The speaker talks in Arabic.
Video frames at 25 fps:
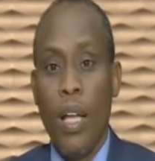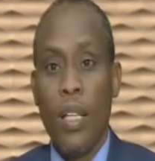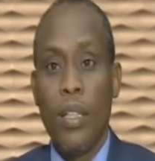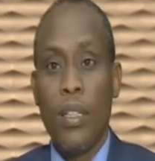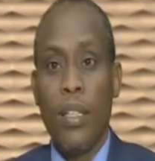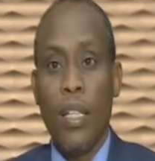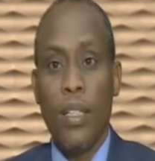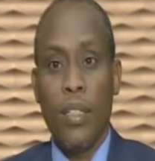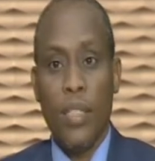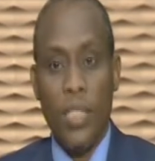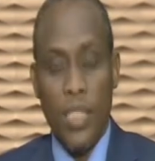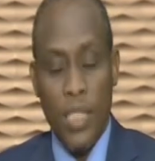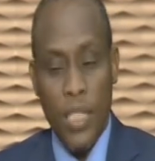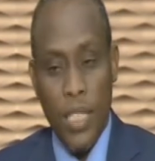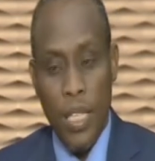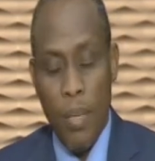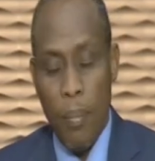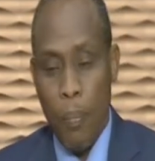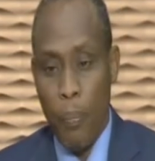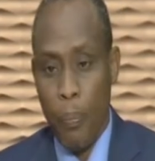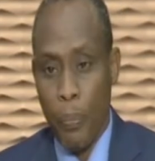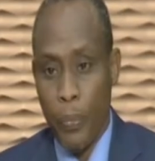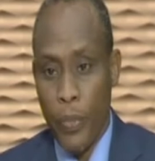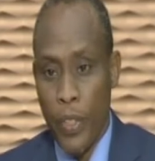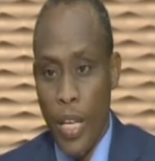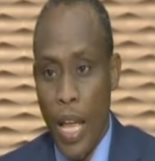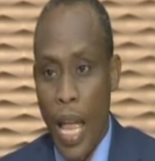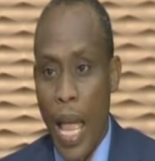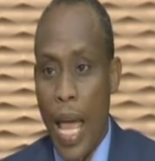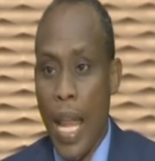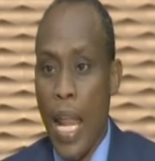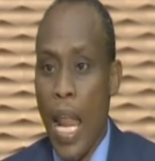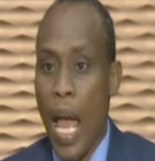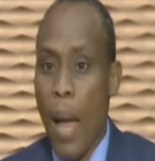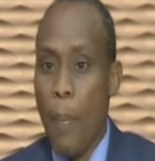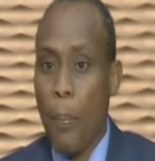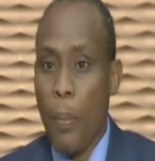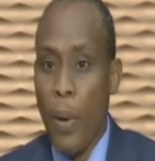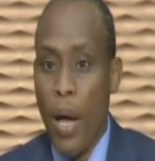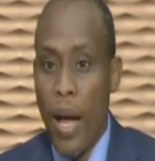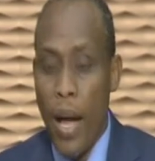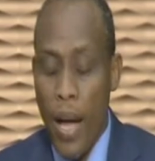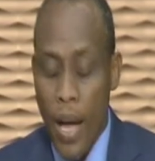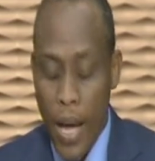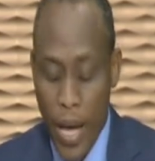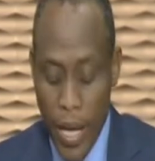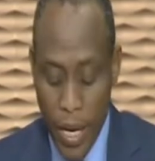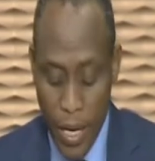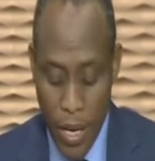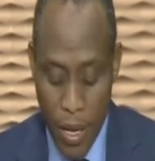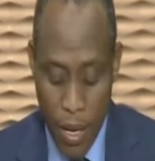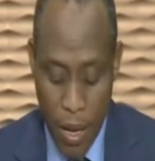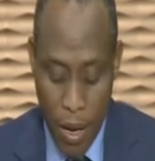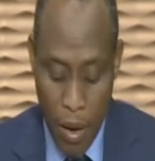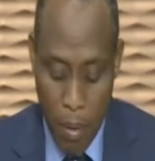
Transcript: تطعيم الأبقار